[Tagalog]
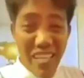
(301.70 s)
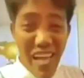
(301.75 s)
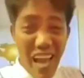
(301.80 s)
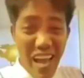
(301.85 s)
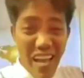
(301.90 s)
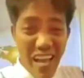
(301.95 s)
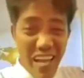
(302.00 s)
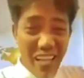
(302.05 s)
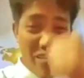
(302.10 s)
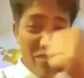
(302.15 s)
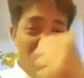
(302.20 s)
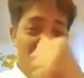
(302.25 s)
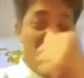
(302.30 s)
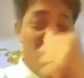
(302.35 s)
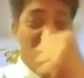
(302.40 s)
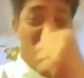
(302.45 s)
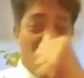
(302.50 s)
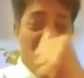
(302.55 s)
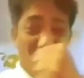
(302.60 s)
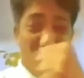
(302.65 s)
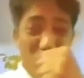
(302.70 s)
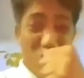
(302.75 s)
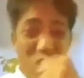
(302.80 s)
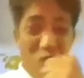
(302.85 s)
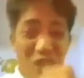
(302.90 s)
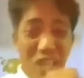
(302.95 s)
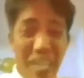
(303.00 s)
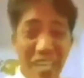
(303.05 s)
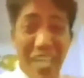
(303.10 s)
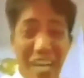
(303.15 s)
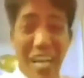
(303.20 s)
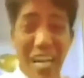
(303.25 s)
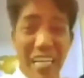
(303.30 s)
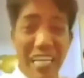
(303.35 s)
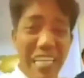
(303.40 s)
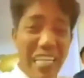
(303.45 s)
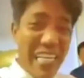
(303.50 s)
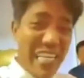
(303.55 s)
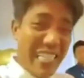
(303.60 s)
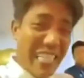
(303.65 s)
sa akin, tulin-tuli ka.
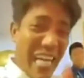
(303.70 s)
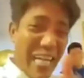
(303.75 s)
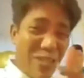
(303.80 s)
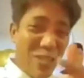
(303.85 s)
Isa